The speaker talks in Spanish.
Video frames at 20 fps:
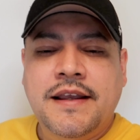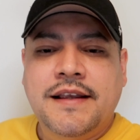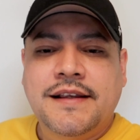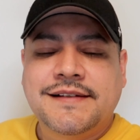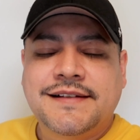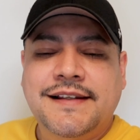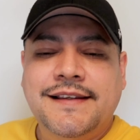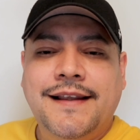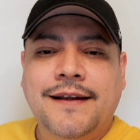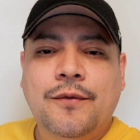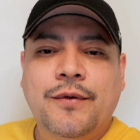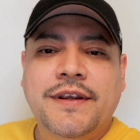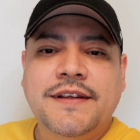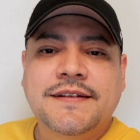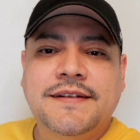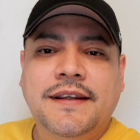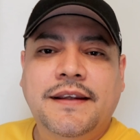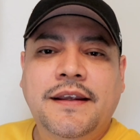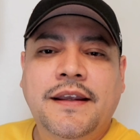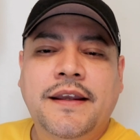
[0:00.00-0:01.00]

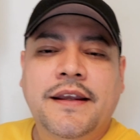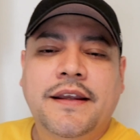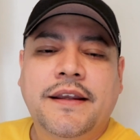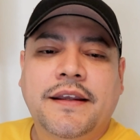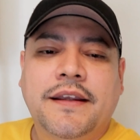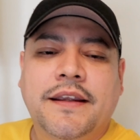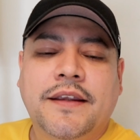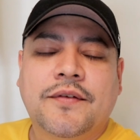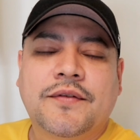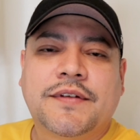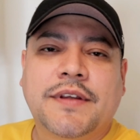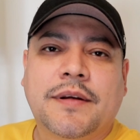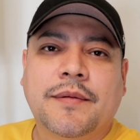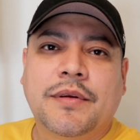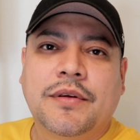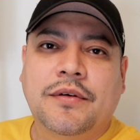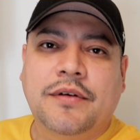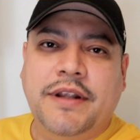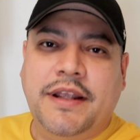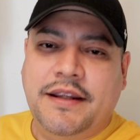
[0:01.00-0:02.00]
sinaloense y su
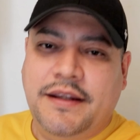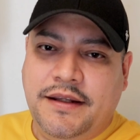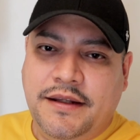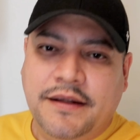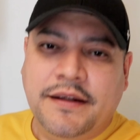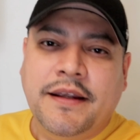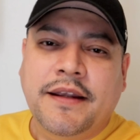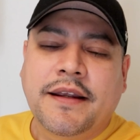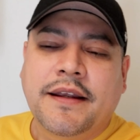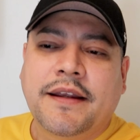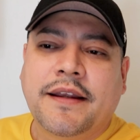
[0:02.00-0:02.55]
servidor ahí,